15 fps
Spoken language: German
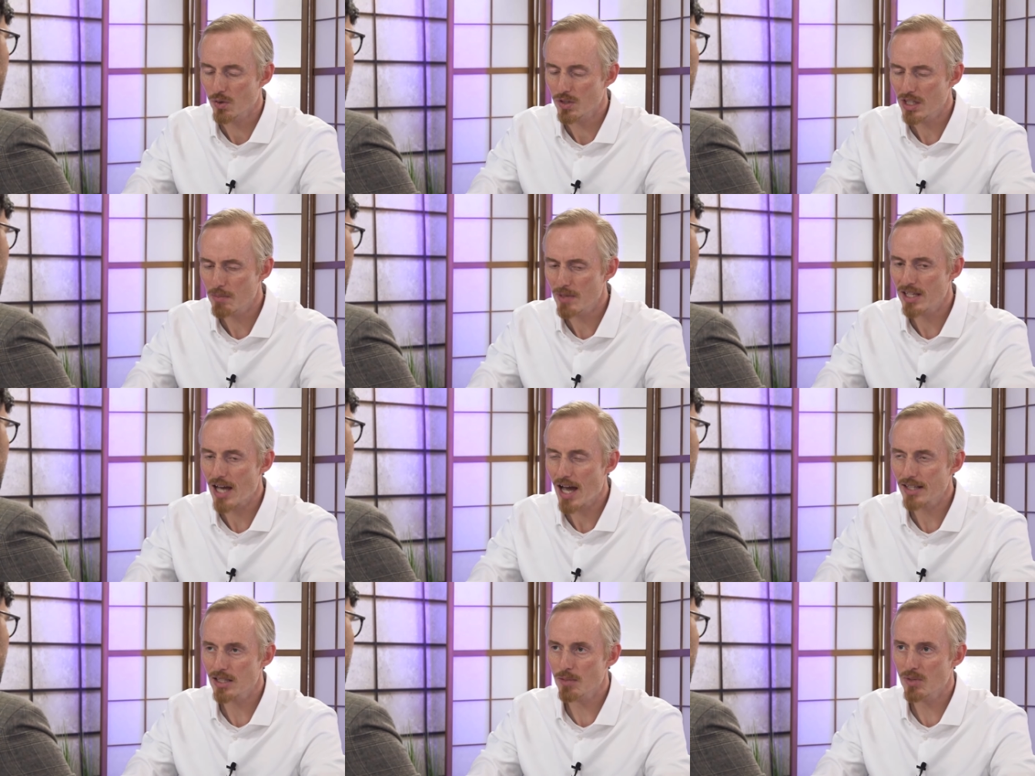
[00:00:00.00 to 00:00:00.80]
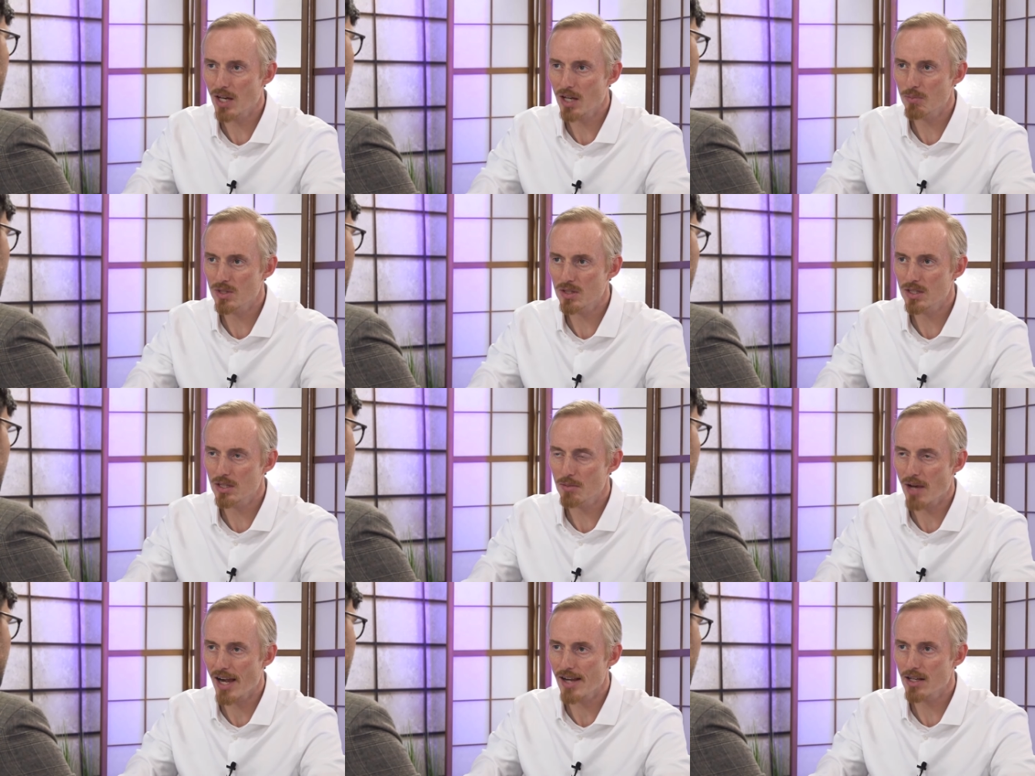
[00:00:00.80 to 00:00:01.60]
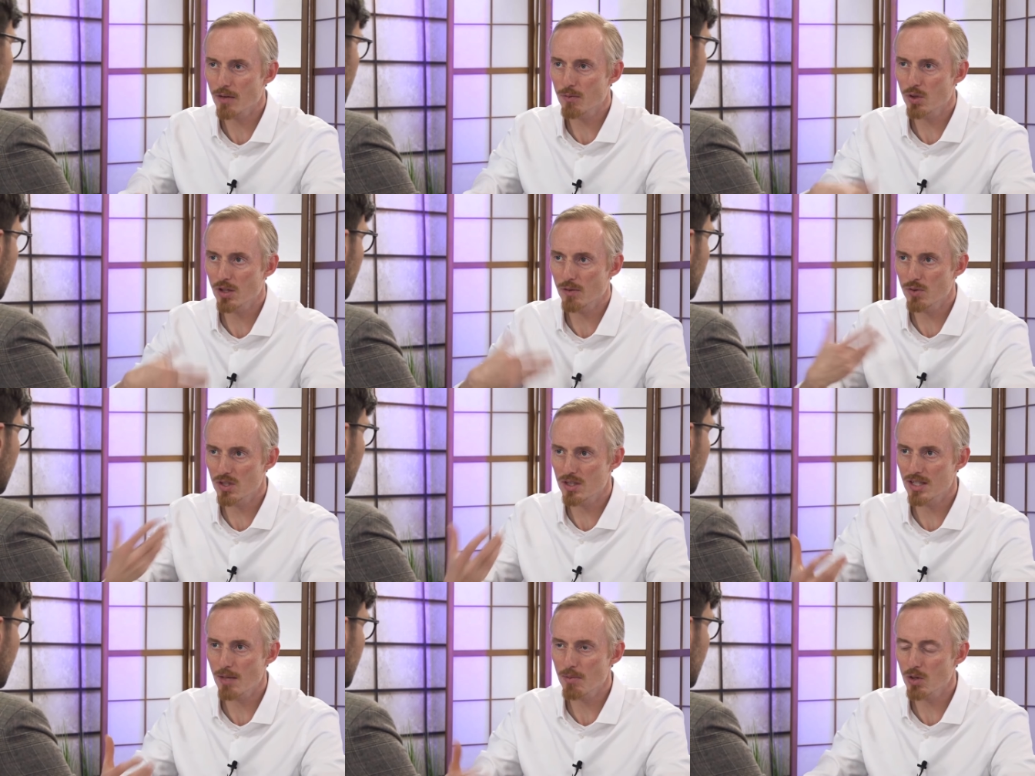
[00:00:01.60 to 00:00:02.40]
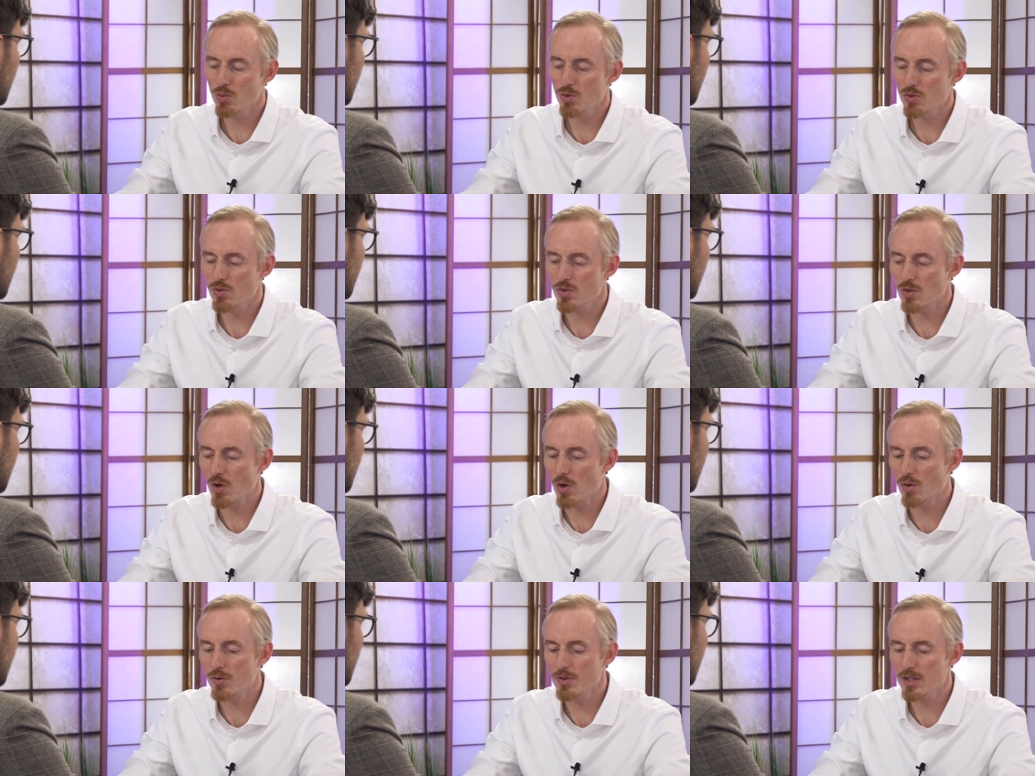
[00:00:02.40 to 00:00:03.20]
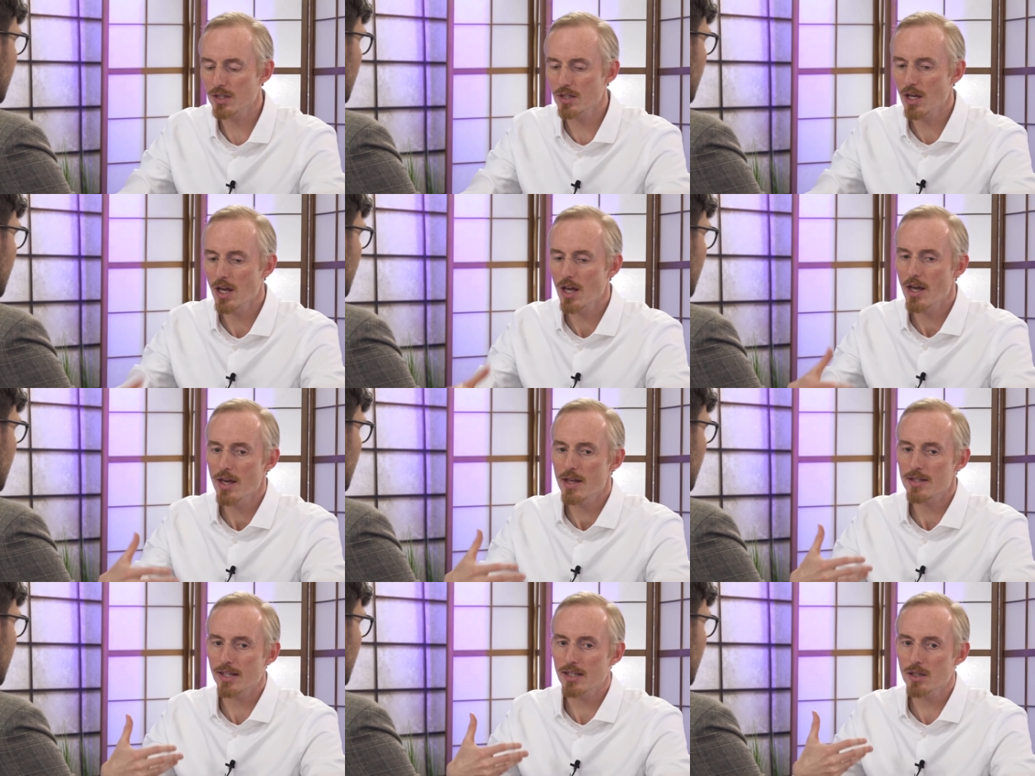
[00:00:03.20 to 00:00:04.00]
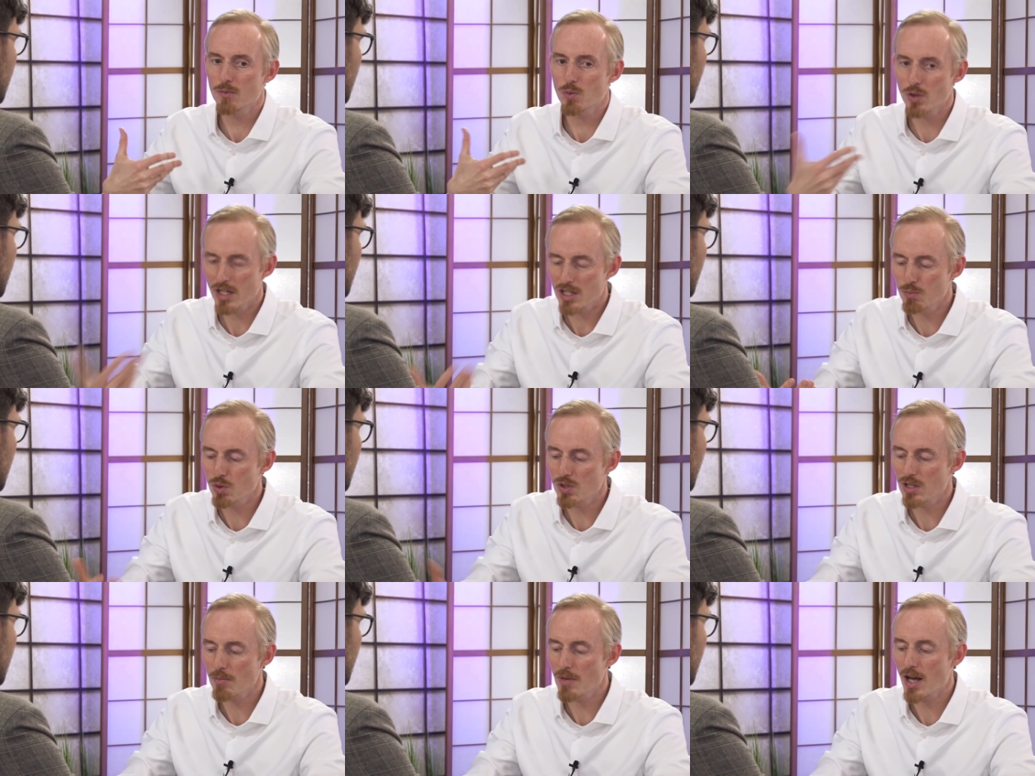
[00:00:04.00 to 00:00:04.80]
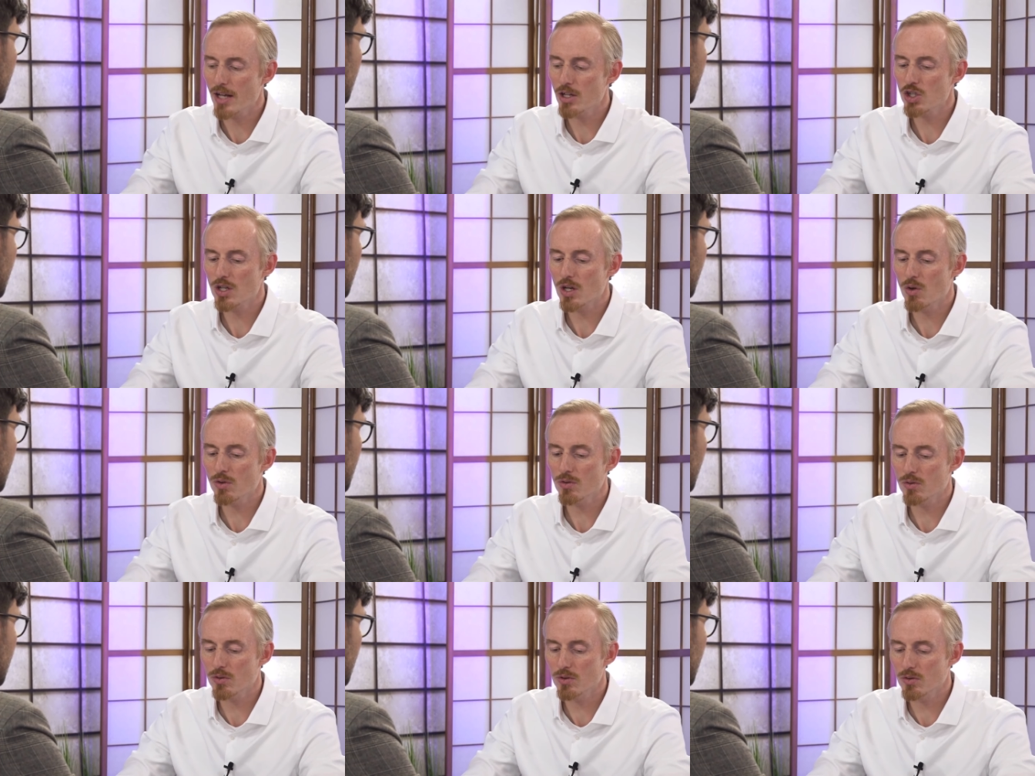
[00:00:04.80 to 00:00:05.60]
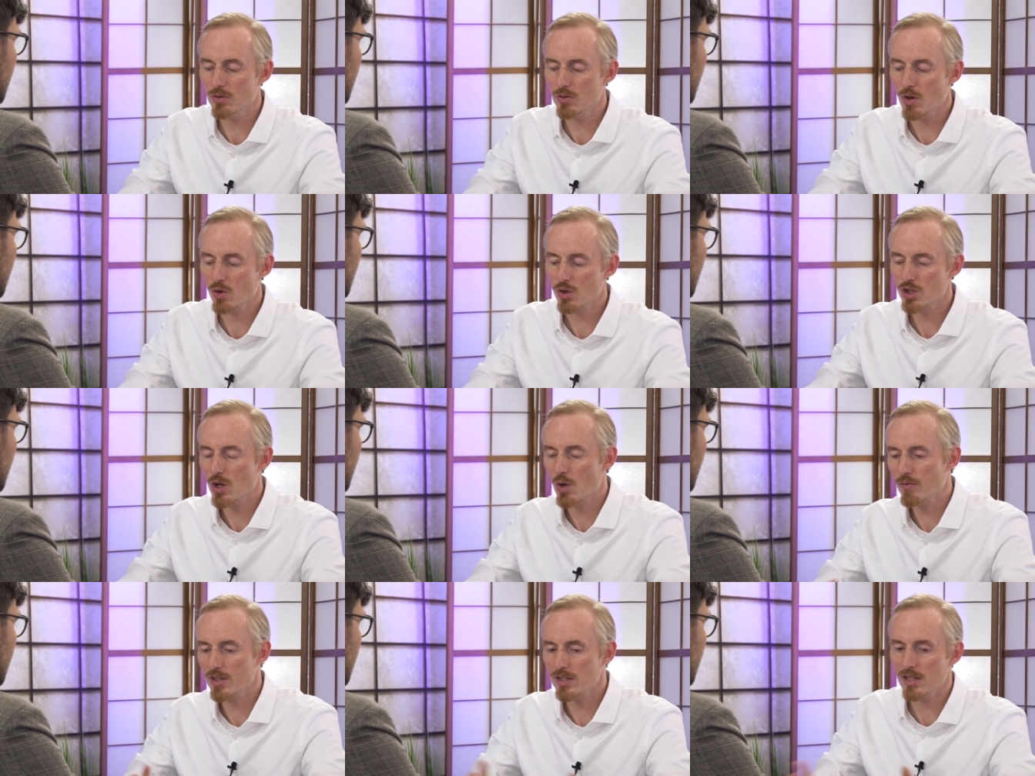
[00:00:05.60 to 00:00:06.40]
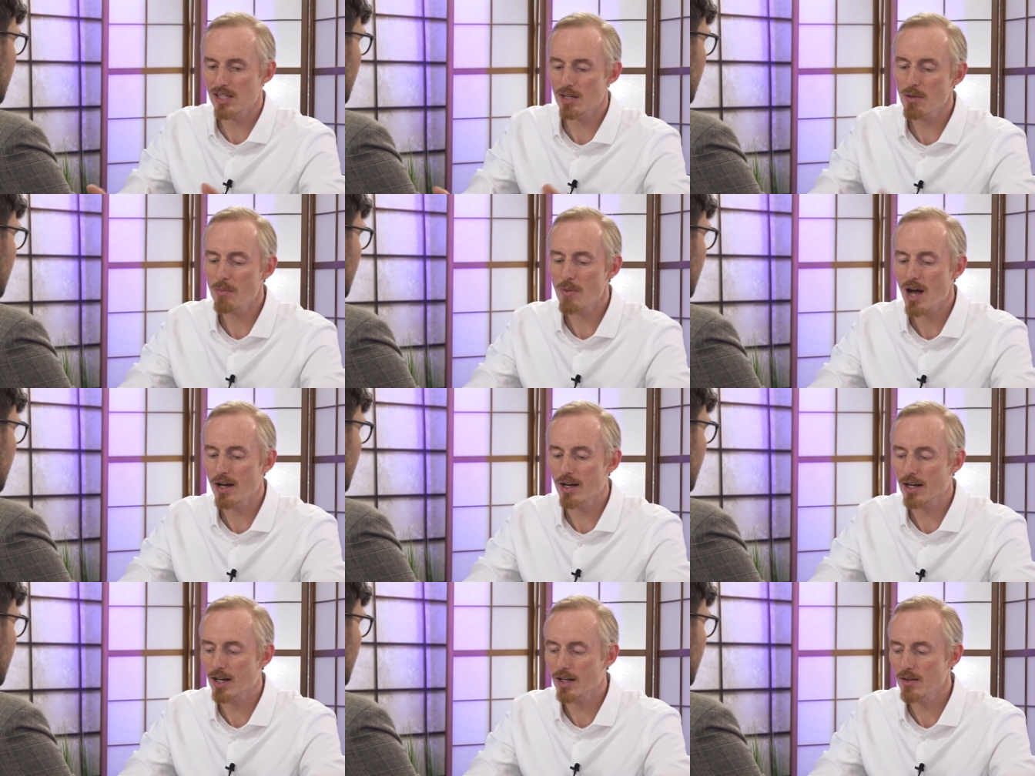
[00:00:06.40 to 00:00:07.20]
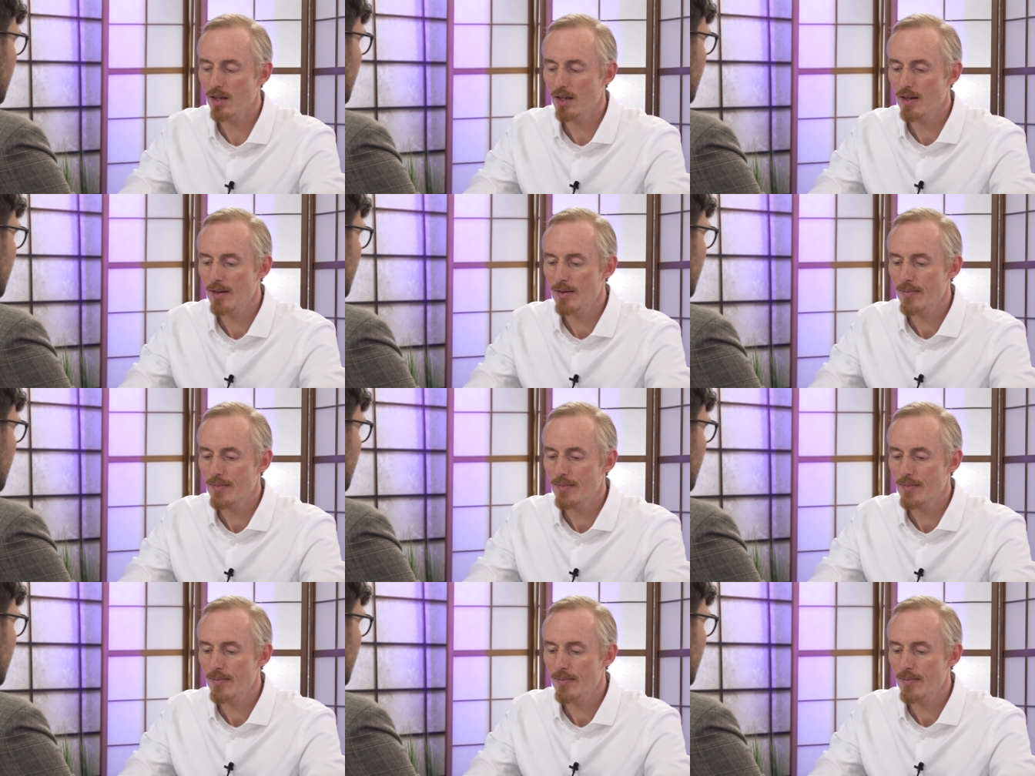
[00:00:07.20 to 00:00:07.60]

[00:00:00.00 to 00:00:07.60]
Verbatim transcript: und nicht mehr die Achtsamkeit besitzt, im Alltag wirklich für sich selber gut zu sorgen und sich seine Gewohnheitsmuster mal anschaut und, und auch schaut, was er selber machen kann,